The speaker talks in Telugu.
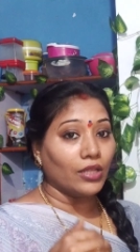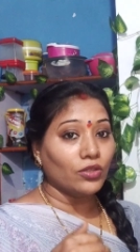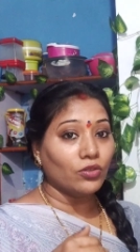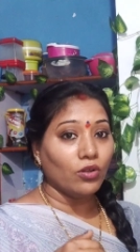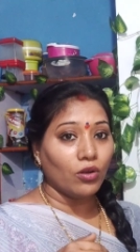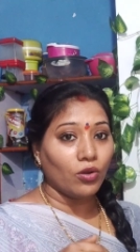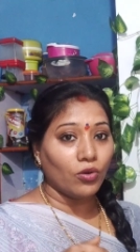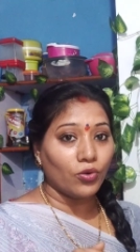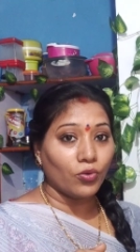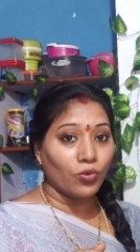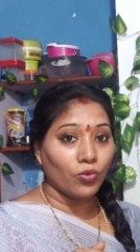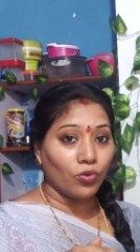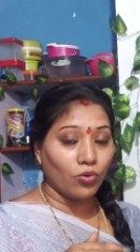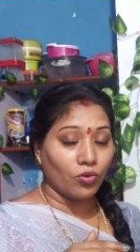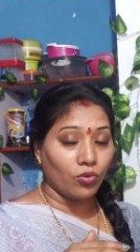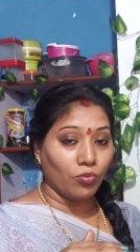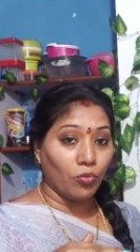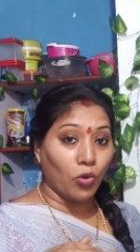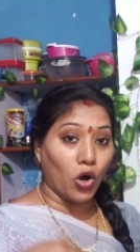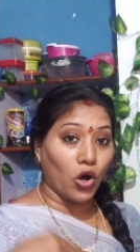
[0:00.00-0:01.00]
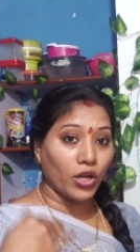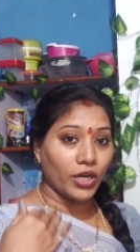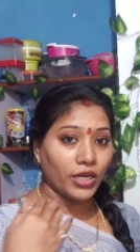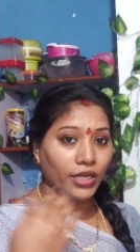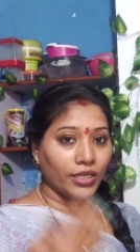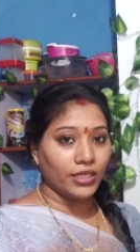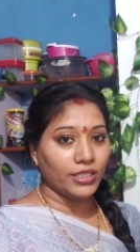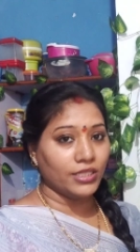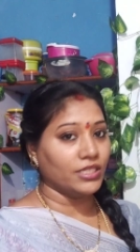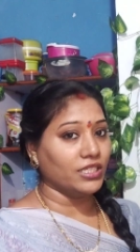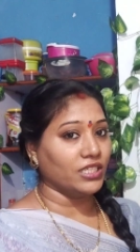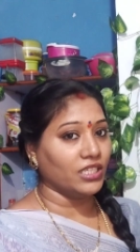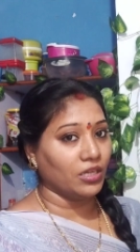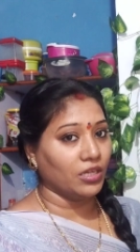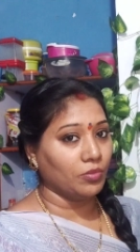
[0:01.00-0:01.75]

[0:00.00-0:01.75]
అందులోనూ మార్నింగ్ నుంచి